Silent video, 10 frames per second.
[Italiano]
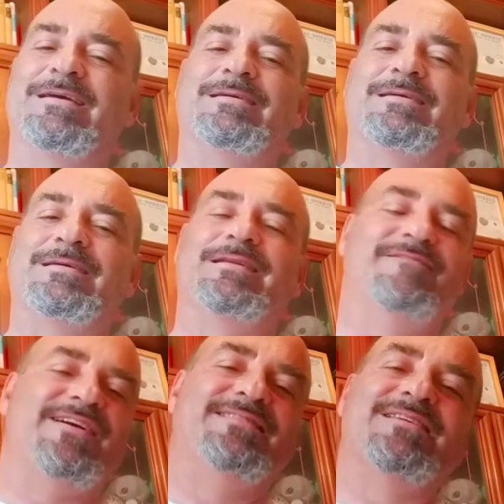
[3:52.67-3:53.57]
E le
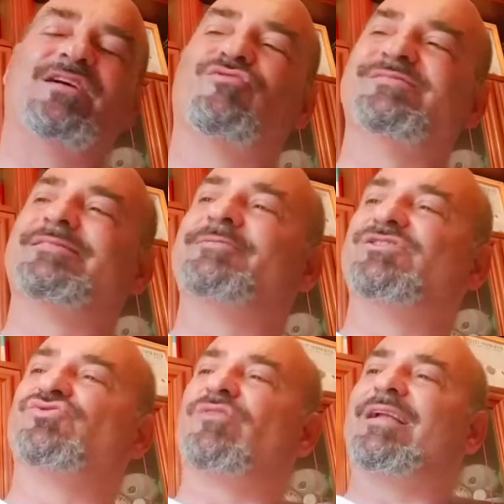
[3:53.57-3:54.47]
vendite, come
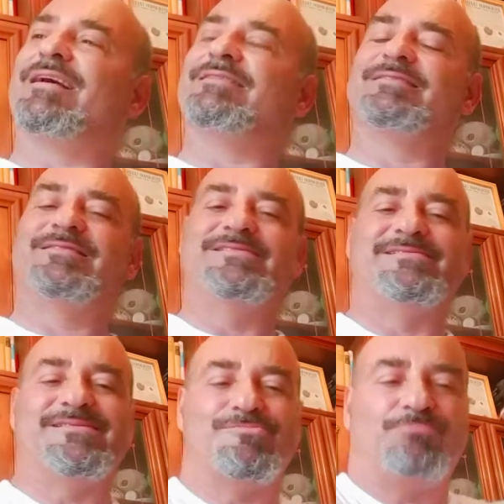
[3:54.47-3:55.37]
sapete, sono calate
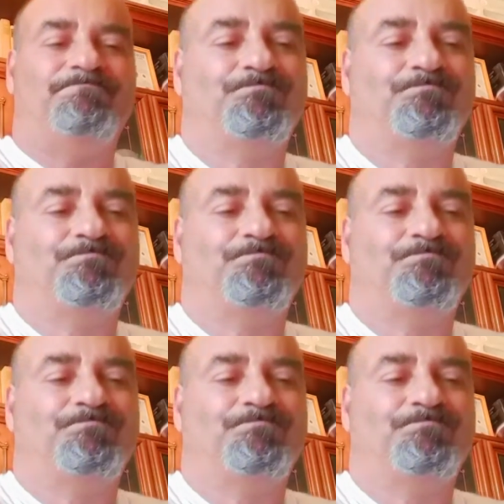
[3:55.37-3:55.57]
tantissimo.